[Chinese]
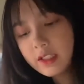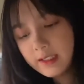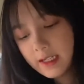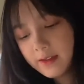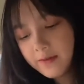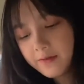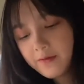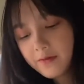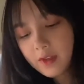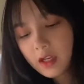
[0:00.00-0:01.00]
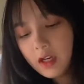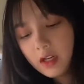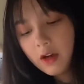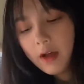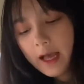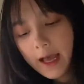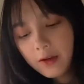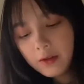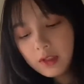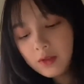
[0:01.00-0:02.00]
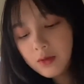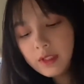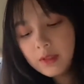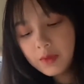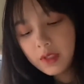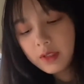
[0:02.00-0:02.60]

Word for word: 一下。然后还有一个最近比较